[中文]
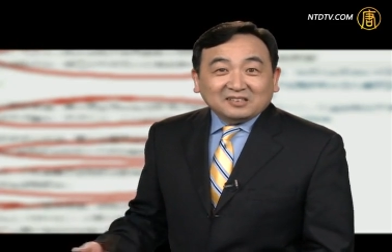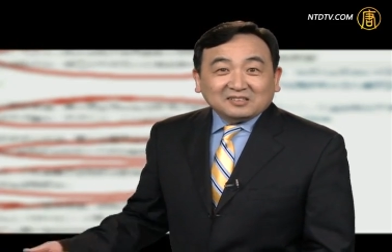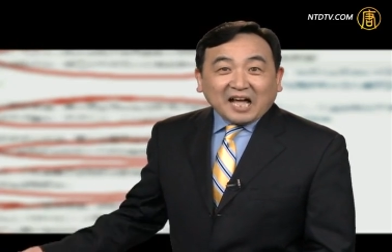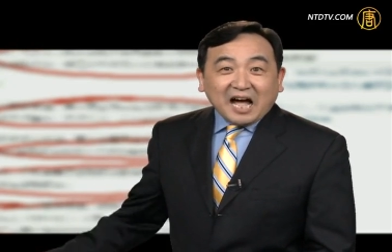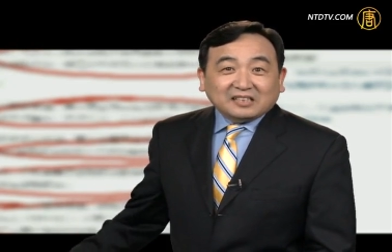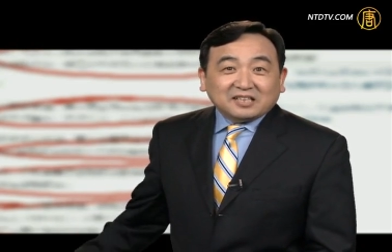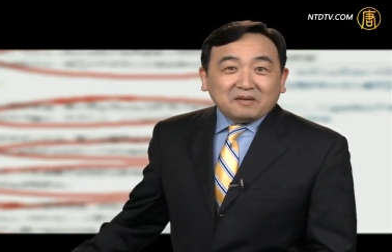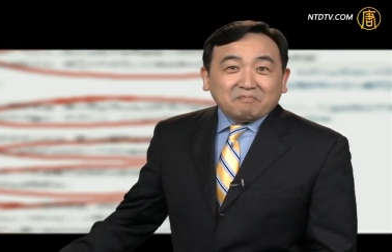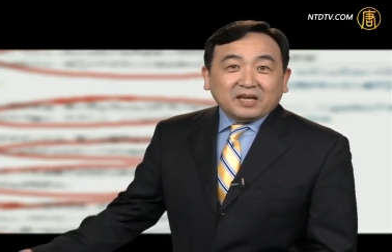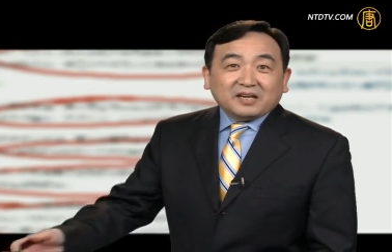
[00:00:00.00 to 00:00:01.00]
大
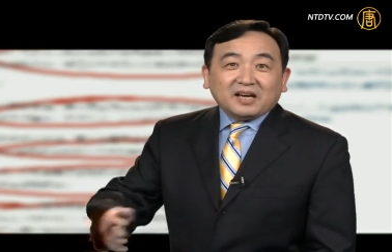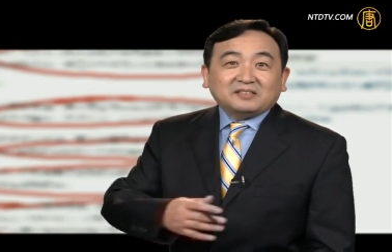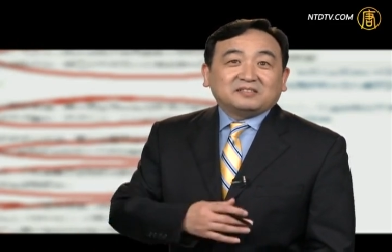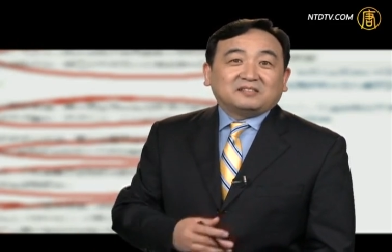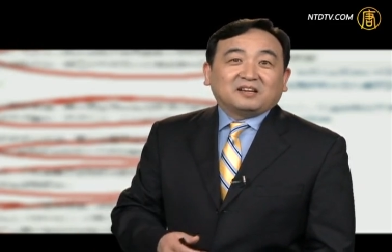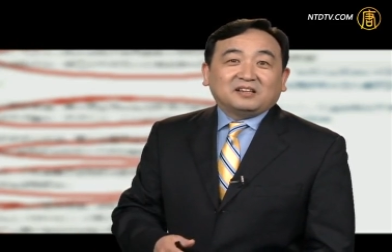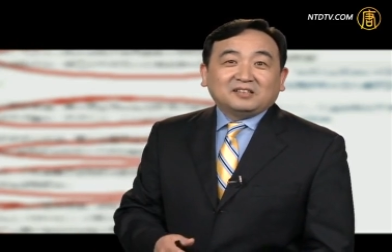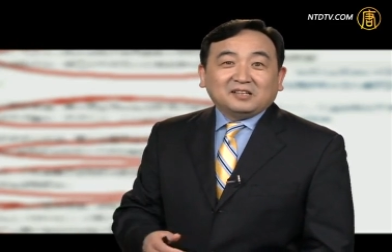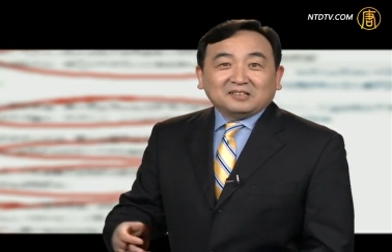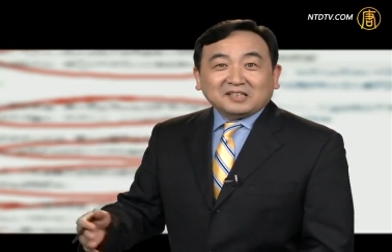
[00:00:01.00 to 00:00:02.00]
餐没开始呢，
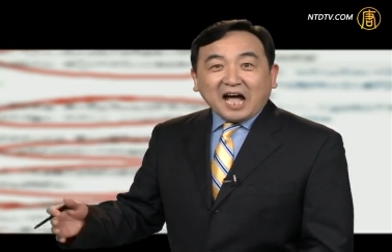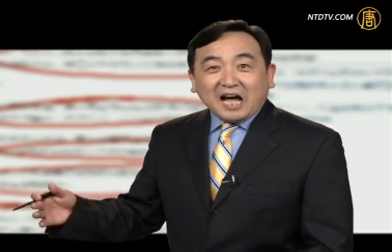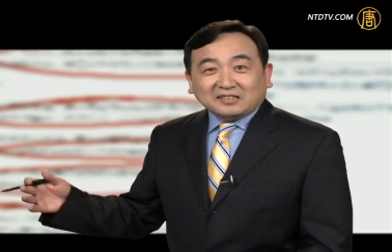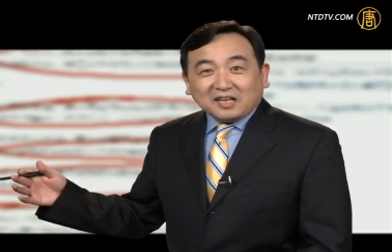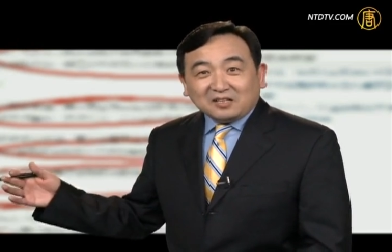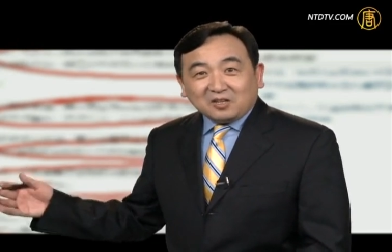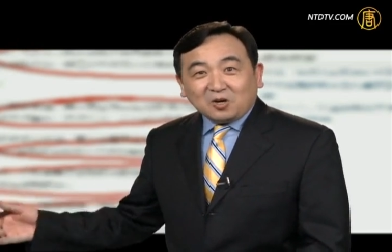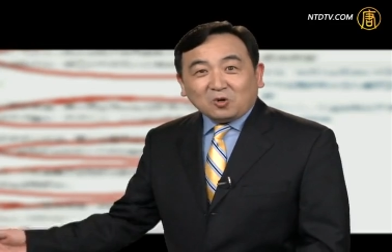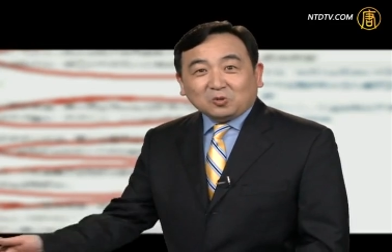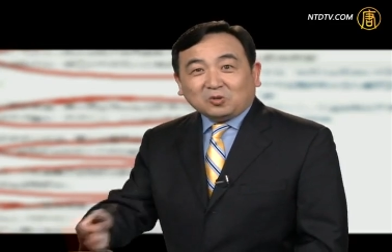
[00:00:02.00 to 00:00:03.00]
大餐
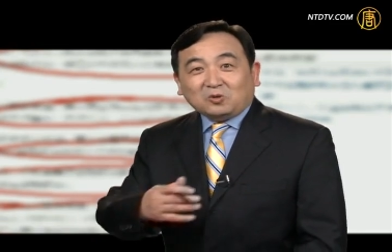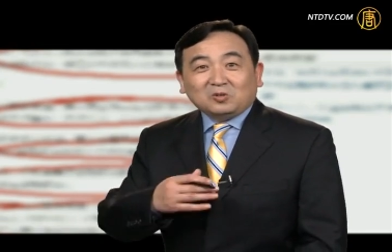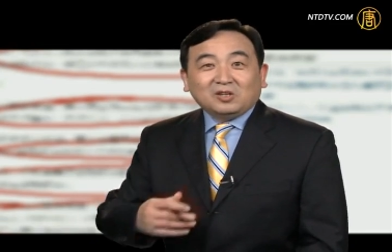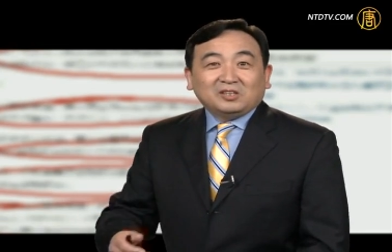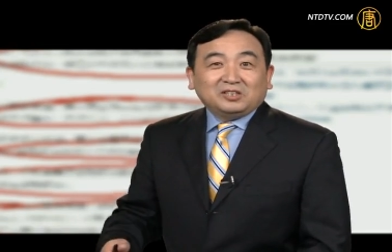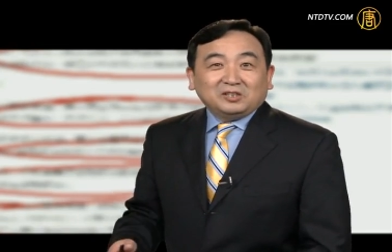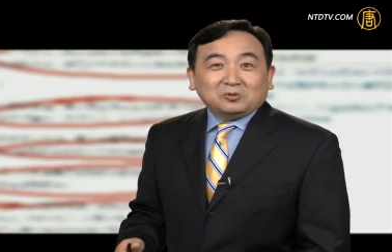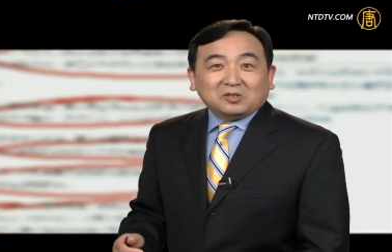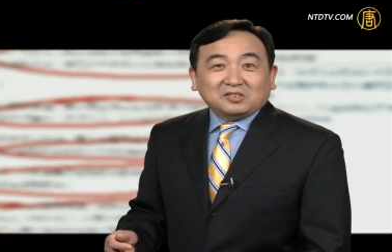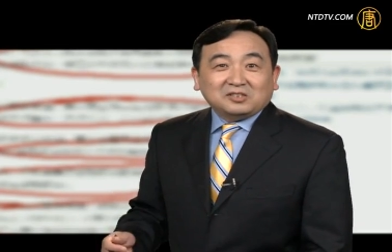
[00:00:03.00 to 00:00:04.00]
后头，您
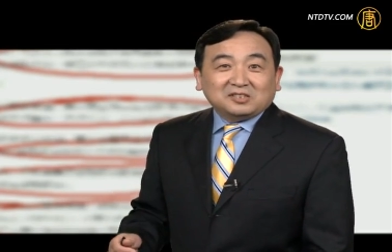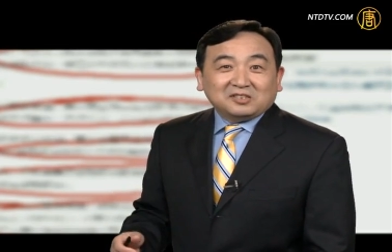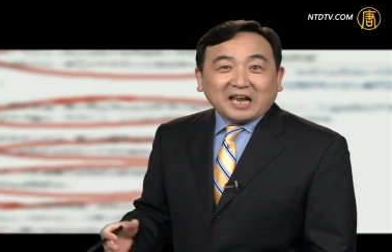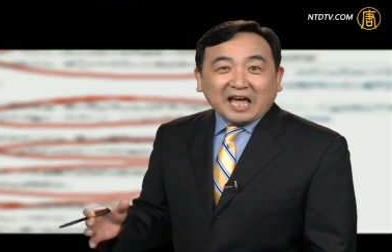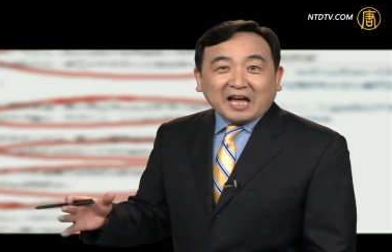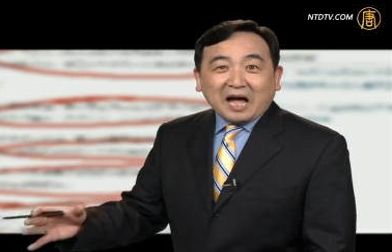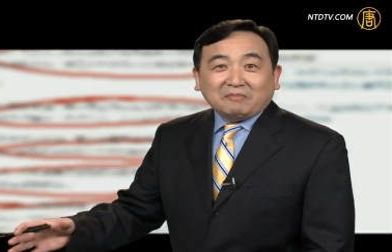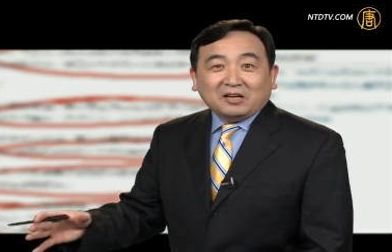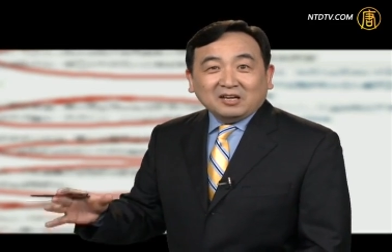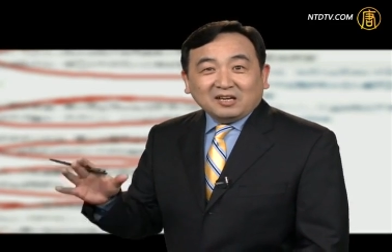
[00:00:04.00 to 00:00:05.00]
说是吃癞蛤
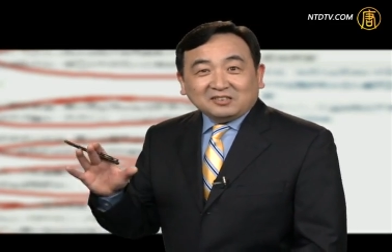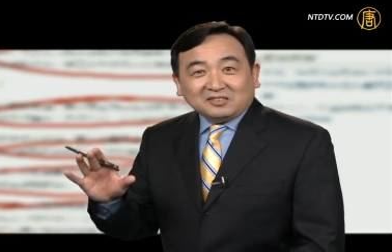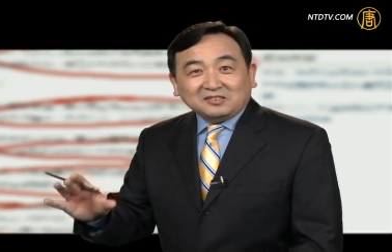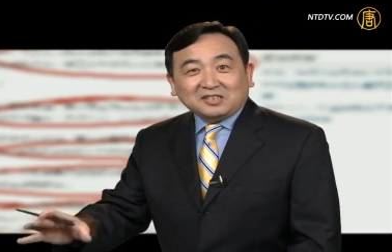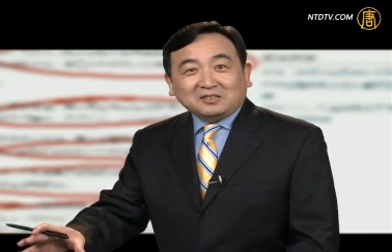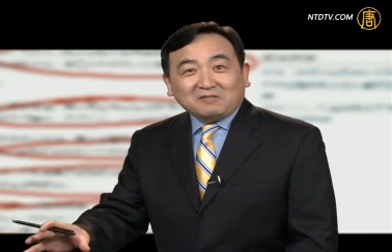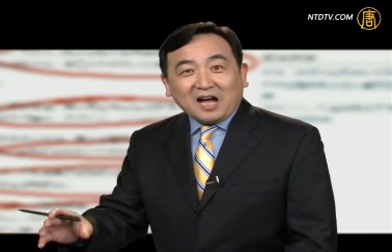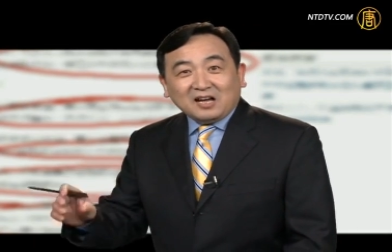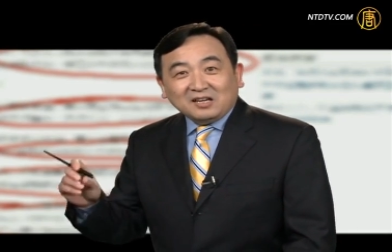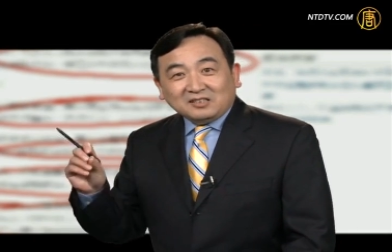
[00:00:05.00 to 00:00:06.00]
蟆、吃青
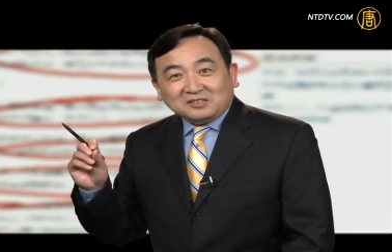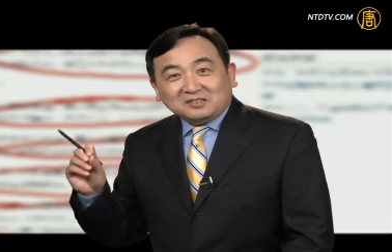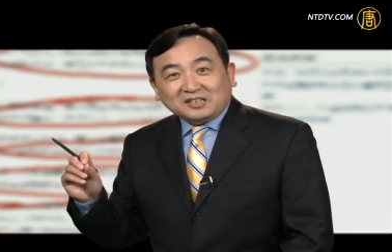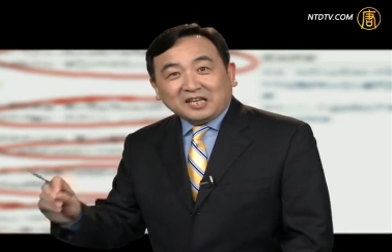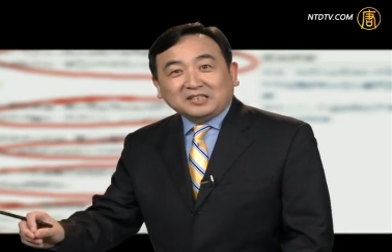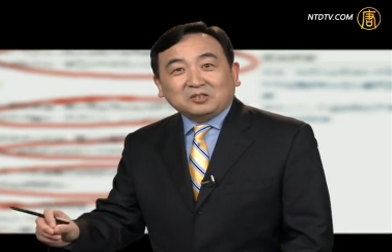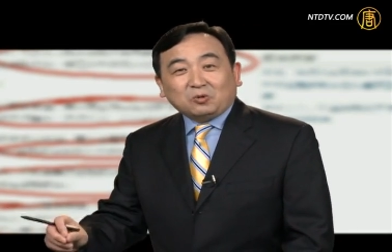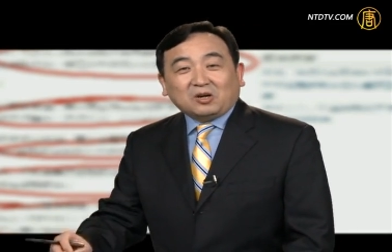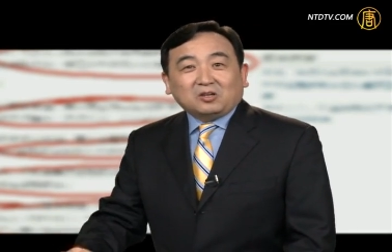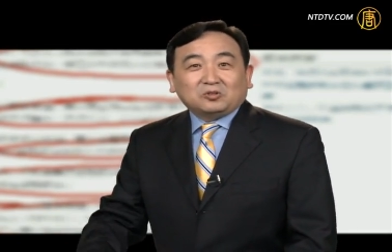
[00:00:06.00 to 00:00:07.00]
蛙、吃田鸡
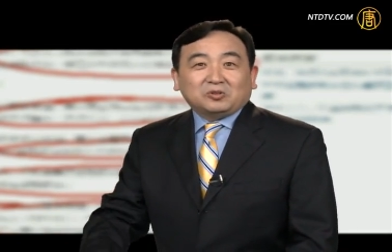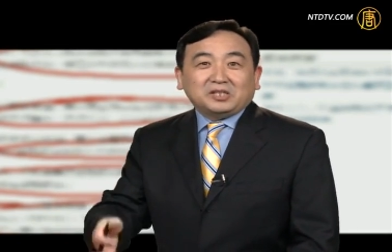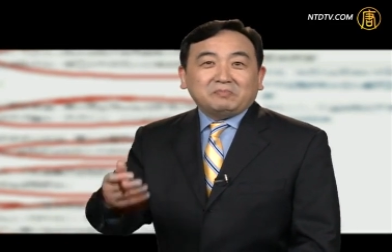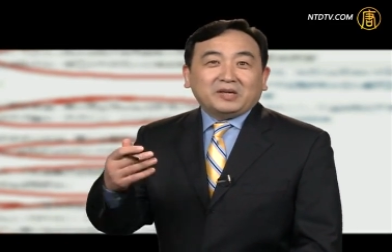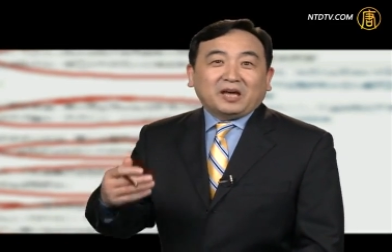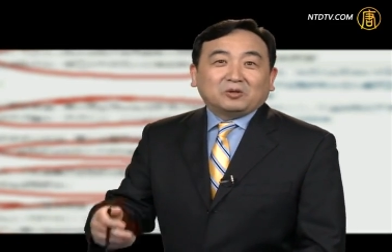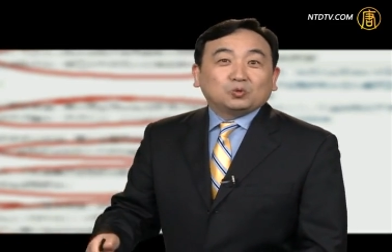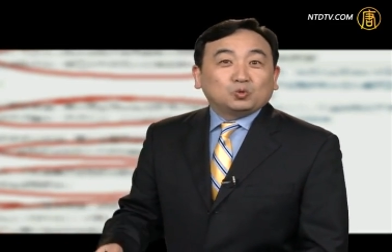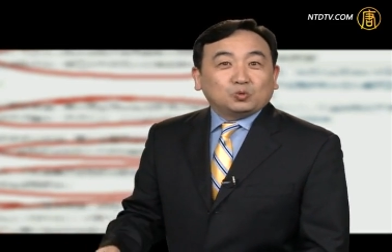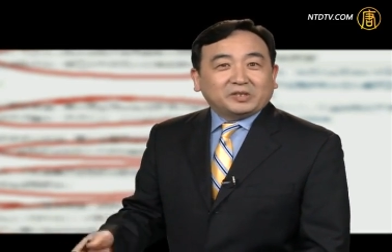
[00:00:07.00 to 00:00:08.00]
腿儿，随您便，
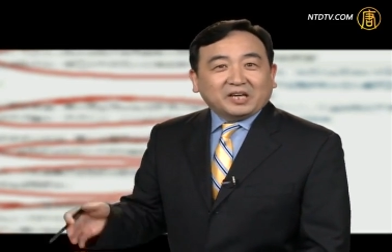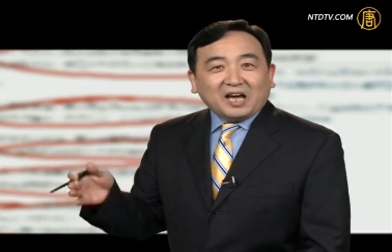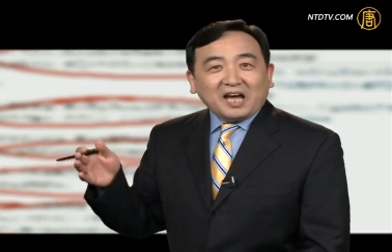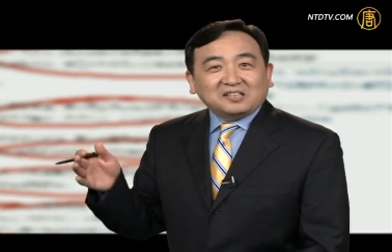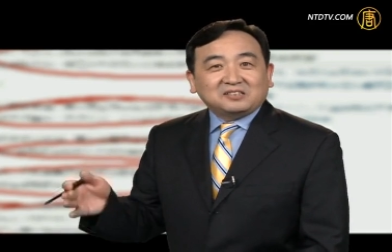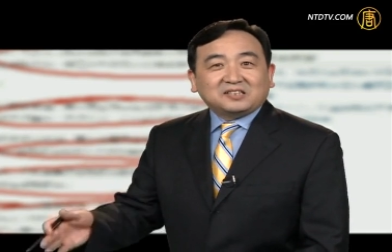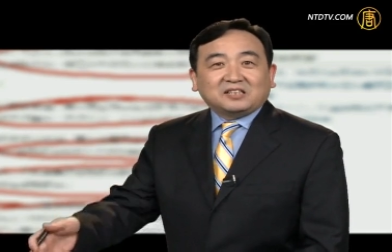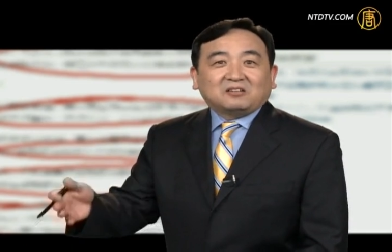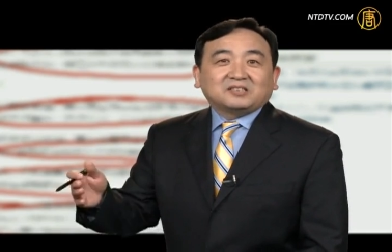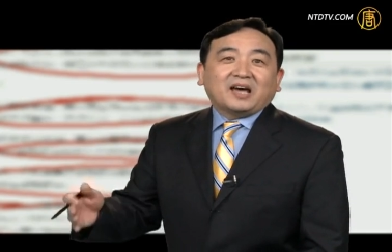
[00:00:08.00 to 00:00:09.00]
估计还是这
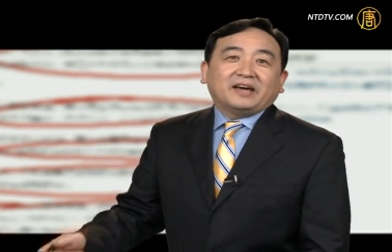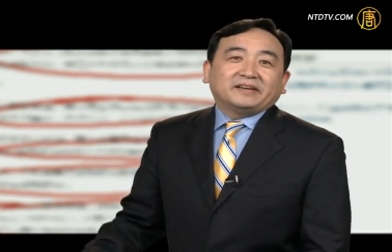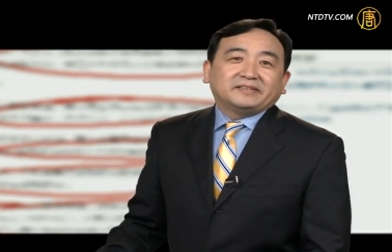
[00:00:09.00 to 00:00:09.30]
道菜。